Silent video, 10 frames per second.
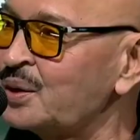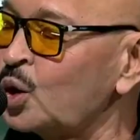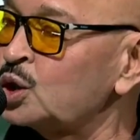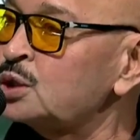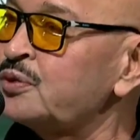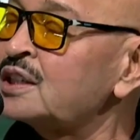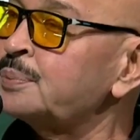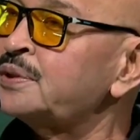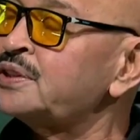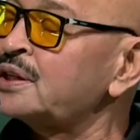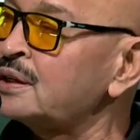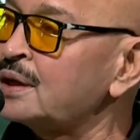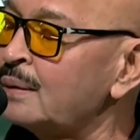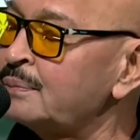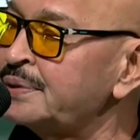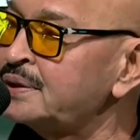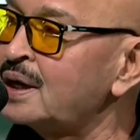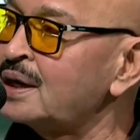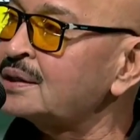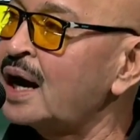और उस वक्त पिक्चर का नाम भी
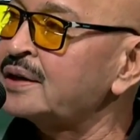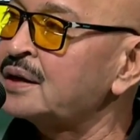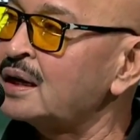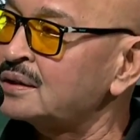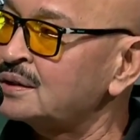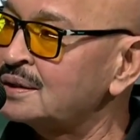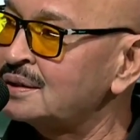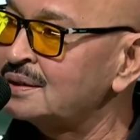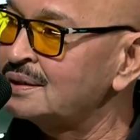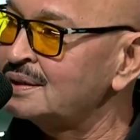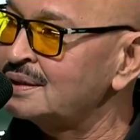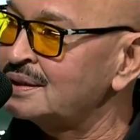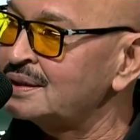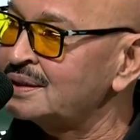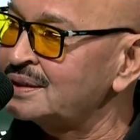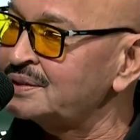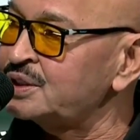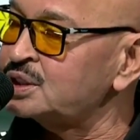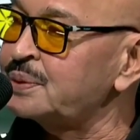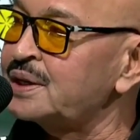था कायनात
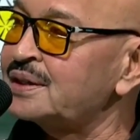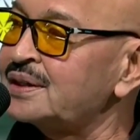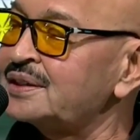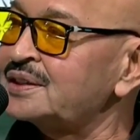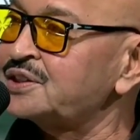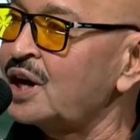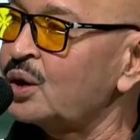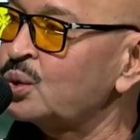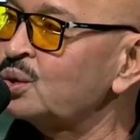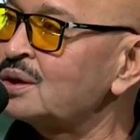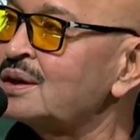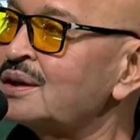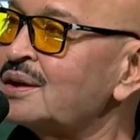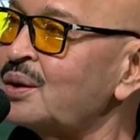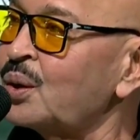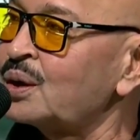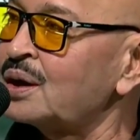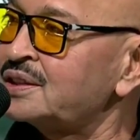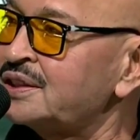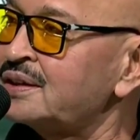जिसमें शाहरुख और
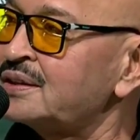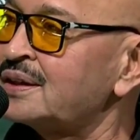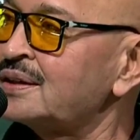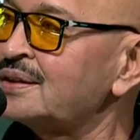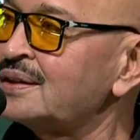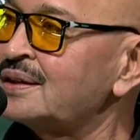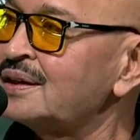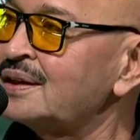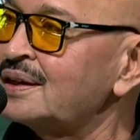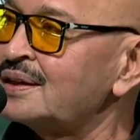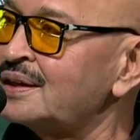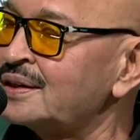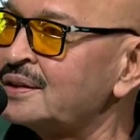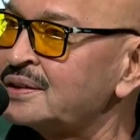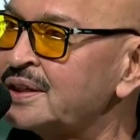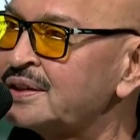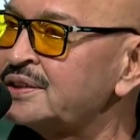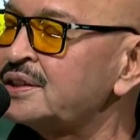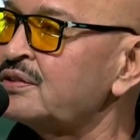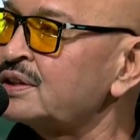अजय थे लेकिन अजय
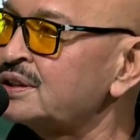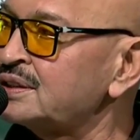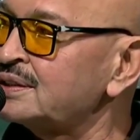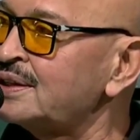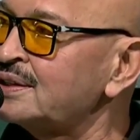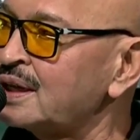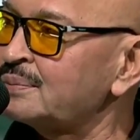किसी वजह से नहीं कर